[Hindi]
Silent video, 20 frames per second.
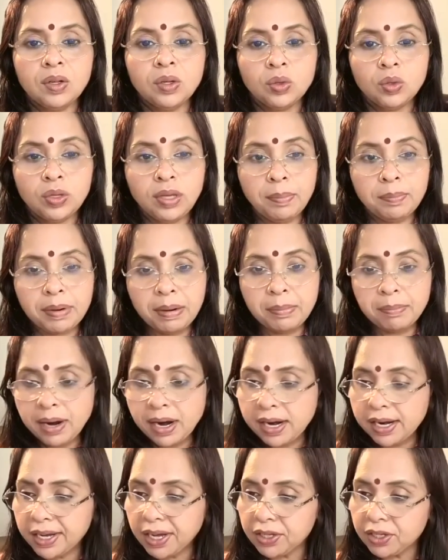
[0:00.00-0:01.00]
तो ये
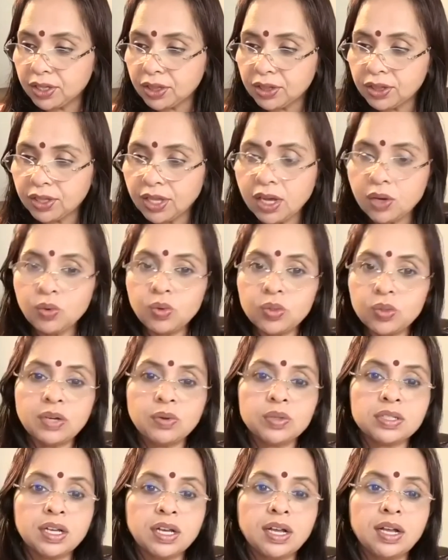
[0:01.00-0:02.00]
ब्रह्मांड का जितना कुछ है
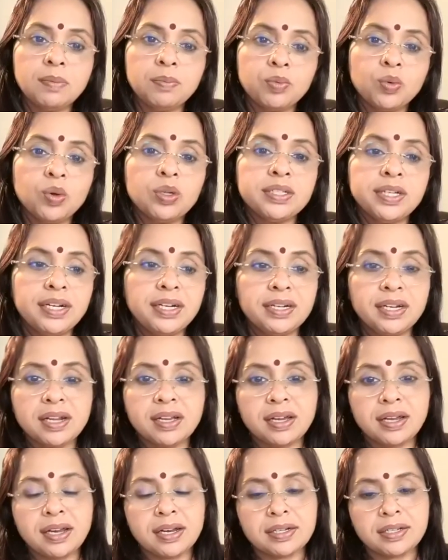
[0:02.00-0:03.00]
वो सब कुछ
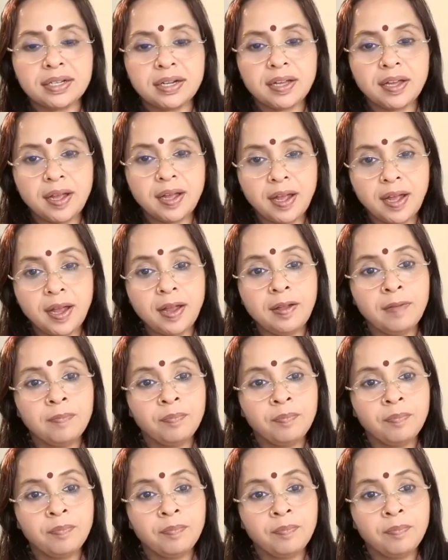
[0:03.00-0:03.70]
इंटरकनेक्टेड है